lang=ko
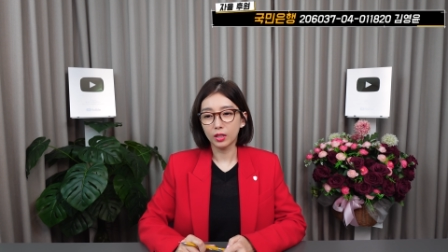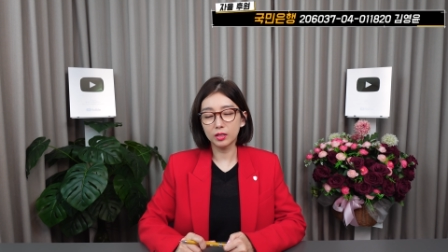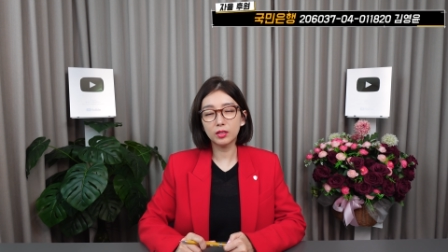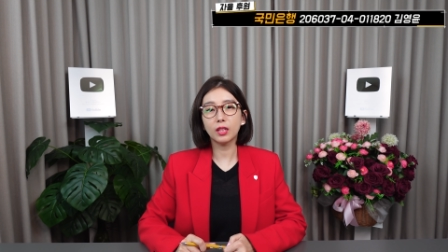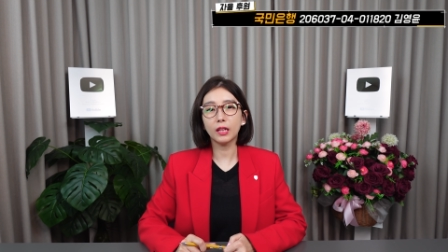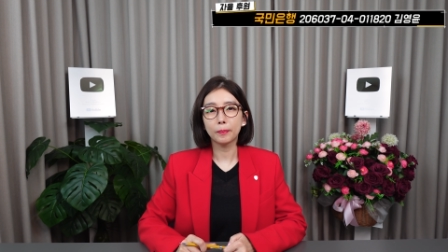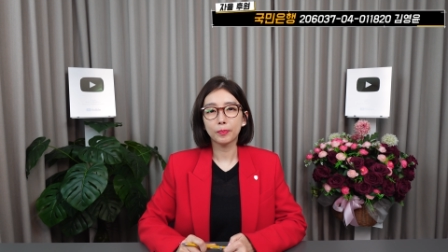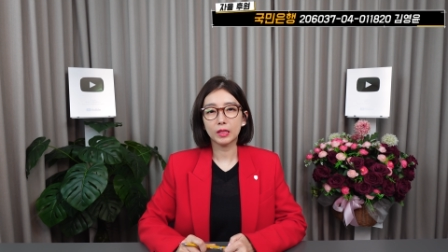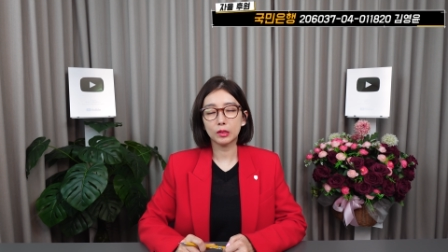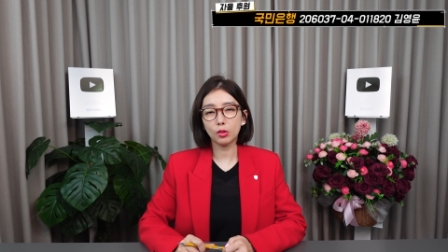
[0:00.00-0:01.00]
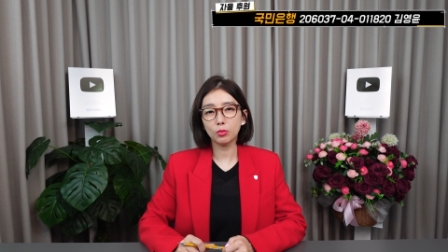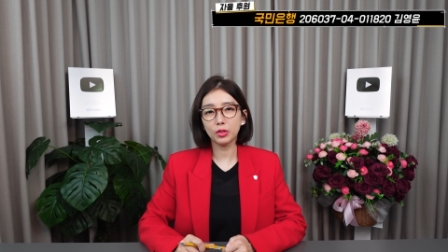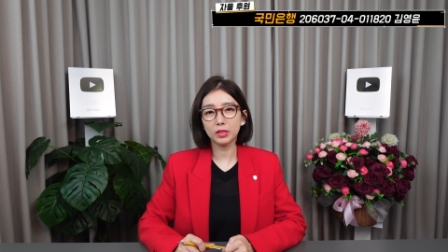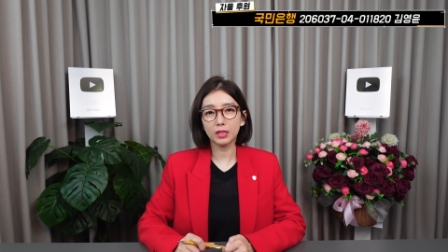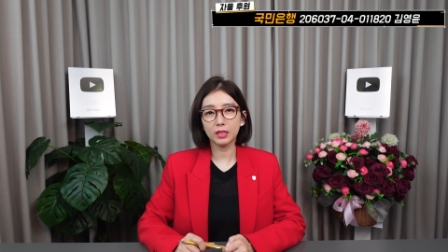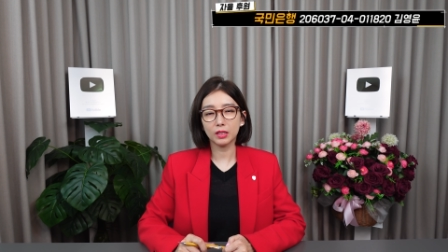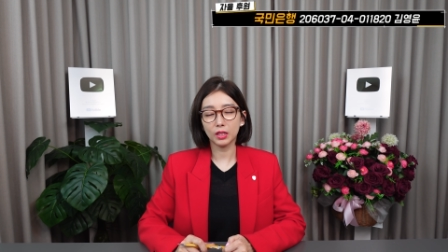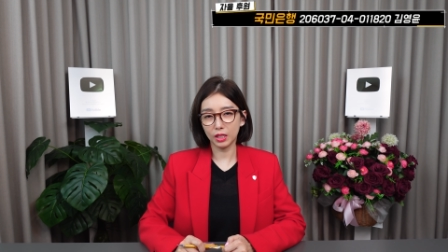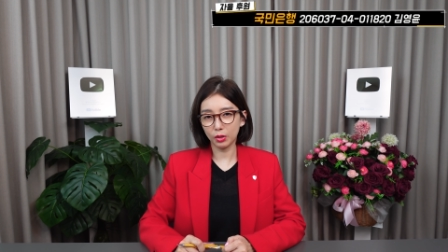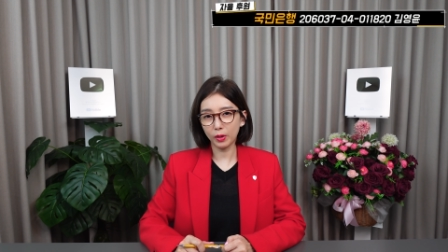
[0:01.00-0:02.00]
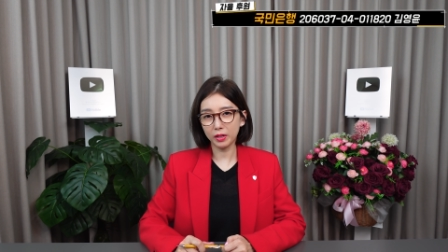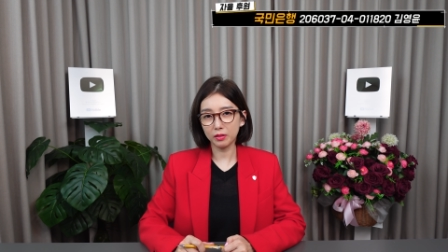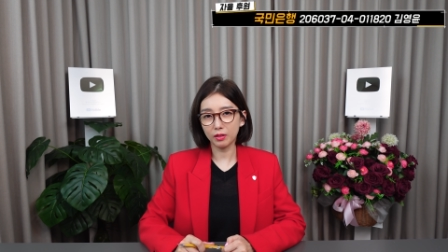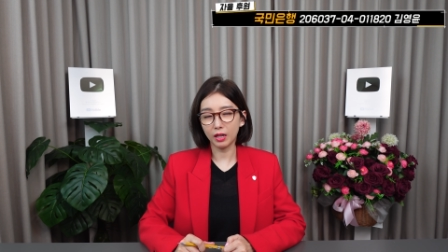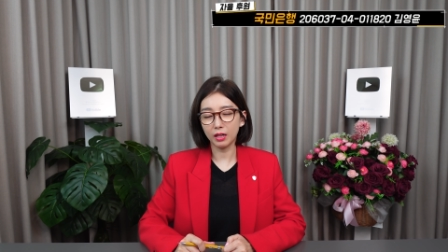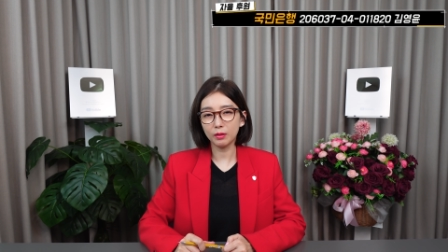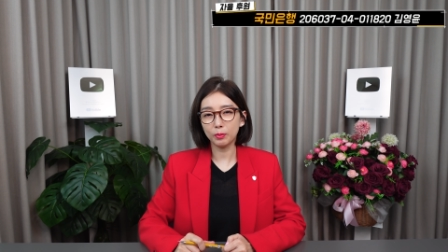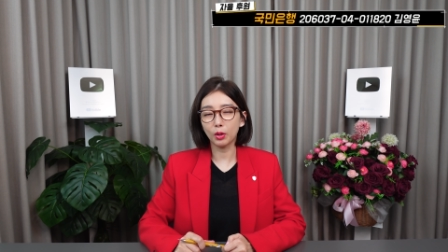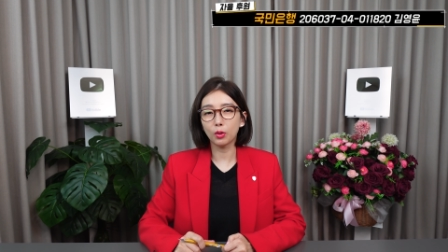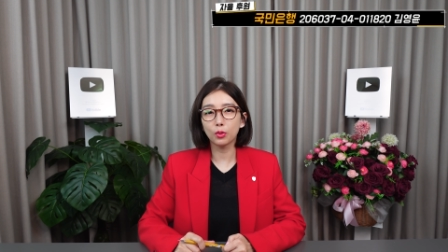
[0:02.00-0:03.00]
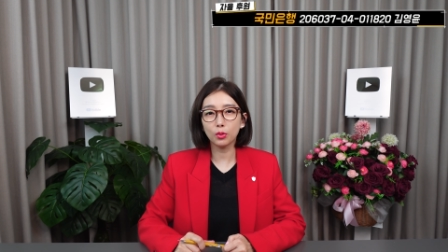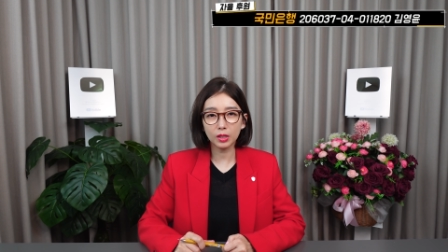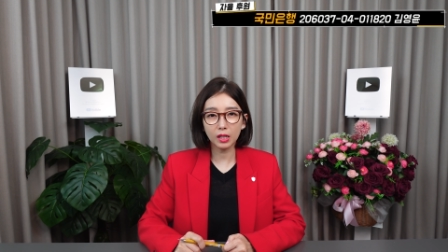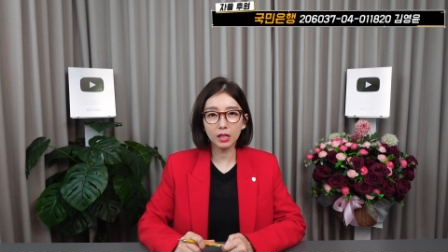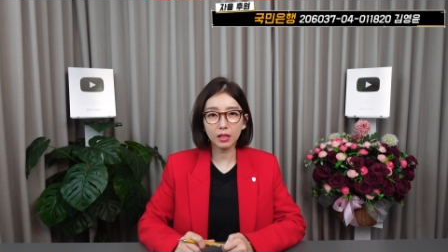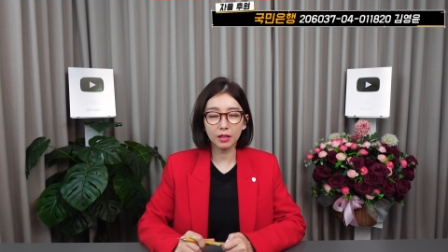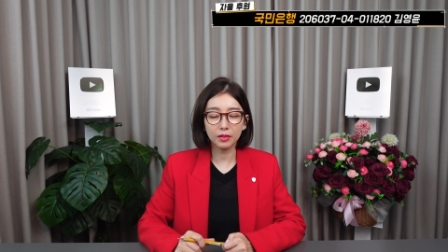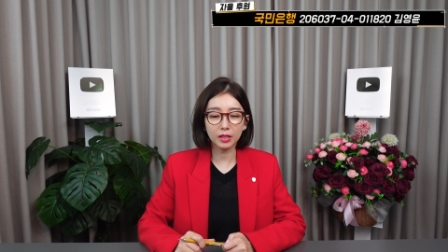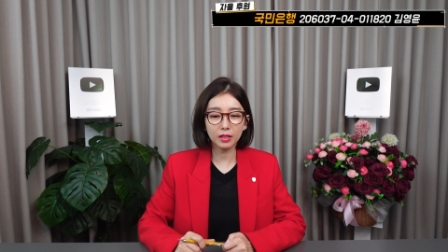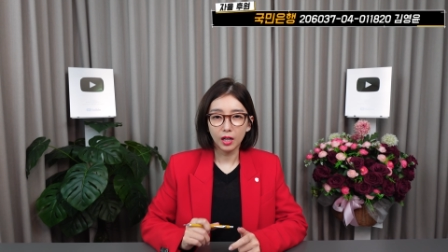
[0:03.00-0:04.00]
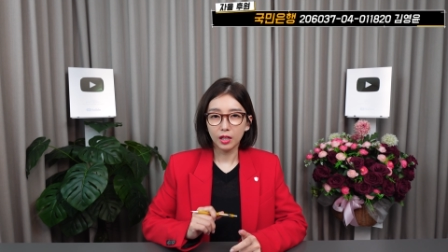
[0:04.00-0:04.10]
그때 그 청문회장에서 이화영과 변호사 간의